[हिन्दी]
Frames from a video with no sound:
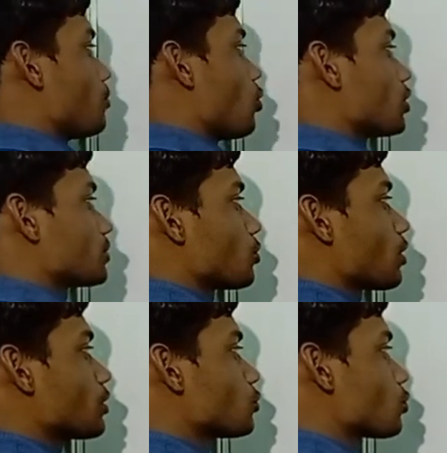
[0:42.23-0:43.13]

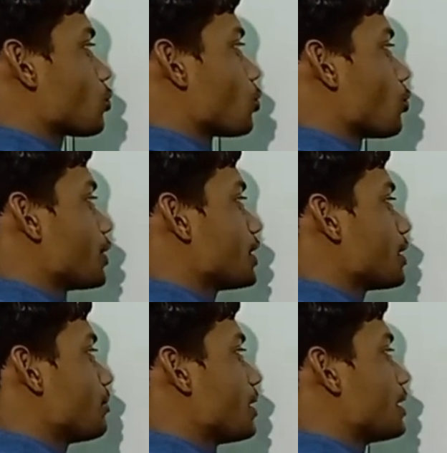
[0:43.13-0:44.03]
फॉस्फोरस और क्लोरीन
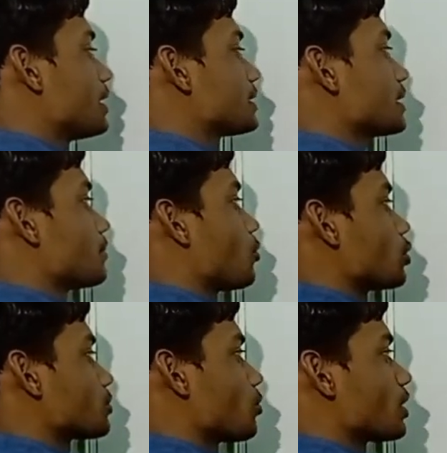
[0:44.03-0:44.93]
के मिलने से
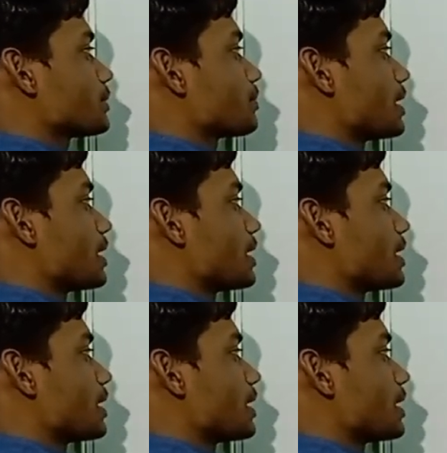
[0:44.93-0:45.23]
फॉस्फोरस